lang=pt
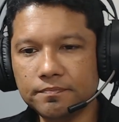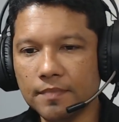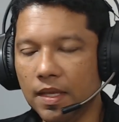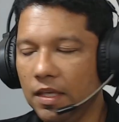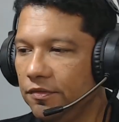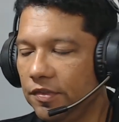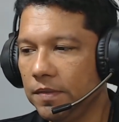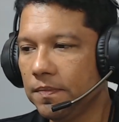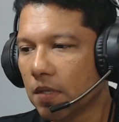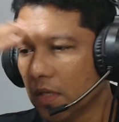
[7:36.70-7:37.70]
Enfim,
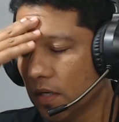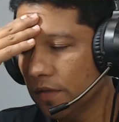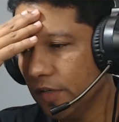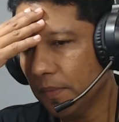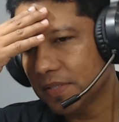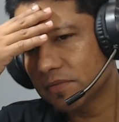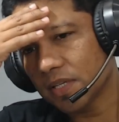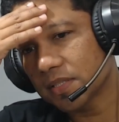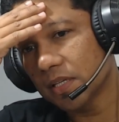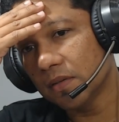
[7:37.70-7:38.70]
foi uma
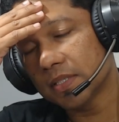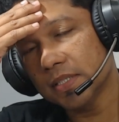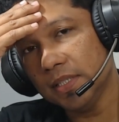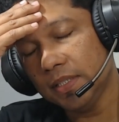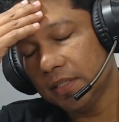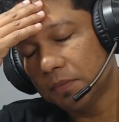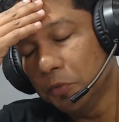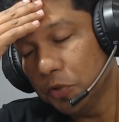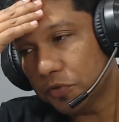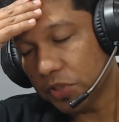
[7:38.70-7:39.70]
situação assim
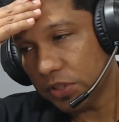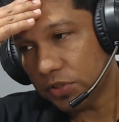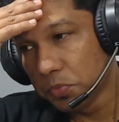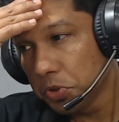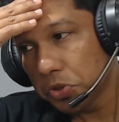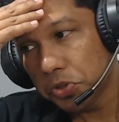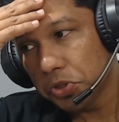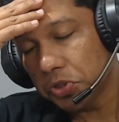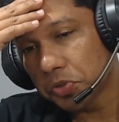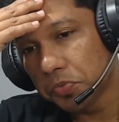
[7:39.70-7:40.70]
muito triste, muito
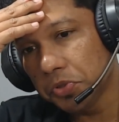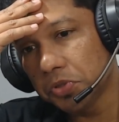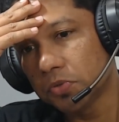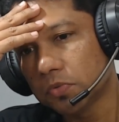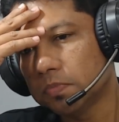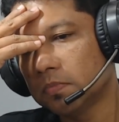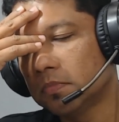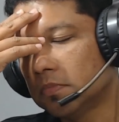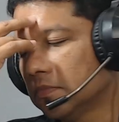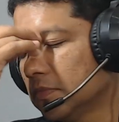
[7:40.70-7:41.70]
triste, como diz o
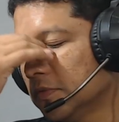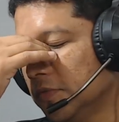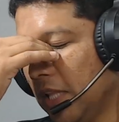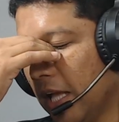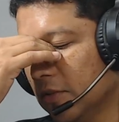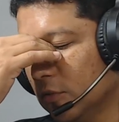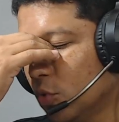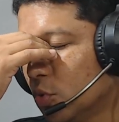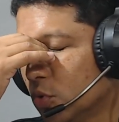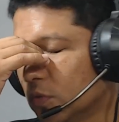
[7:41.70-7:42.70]
finado
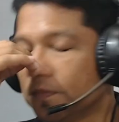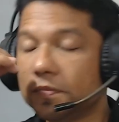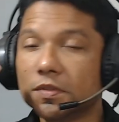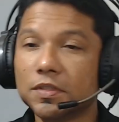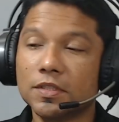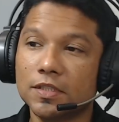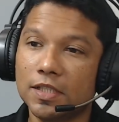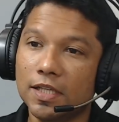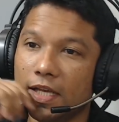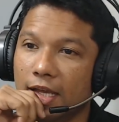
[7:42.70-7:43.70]
Gugu.
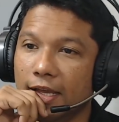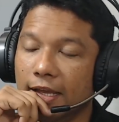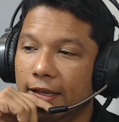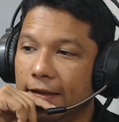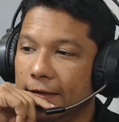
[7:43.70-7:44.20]
É...